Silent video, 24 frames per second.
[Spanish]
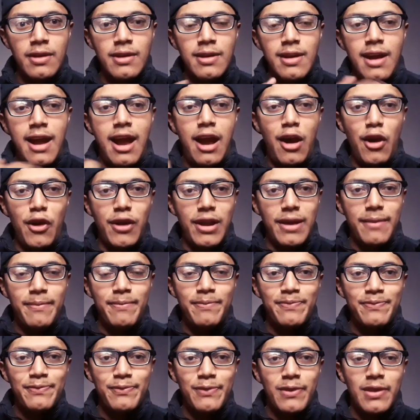Ahora,
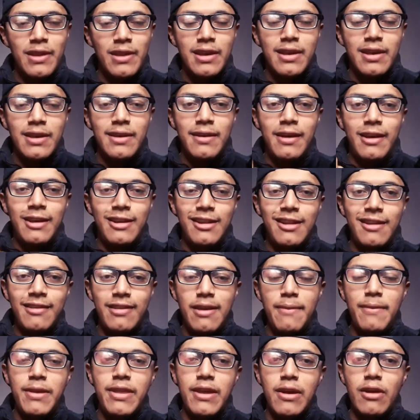en este
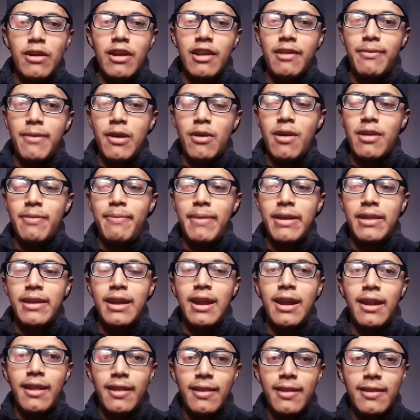video les vengo a
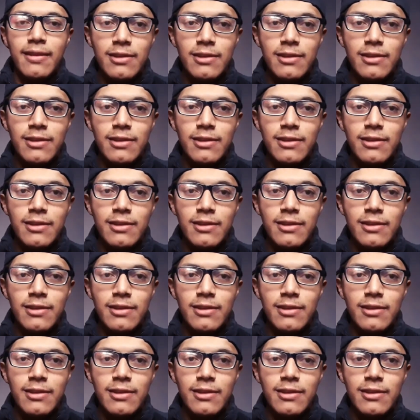pedir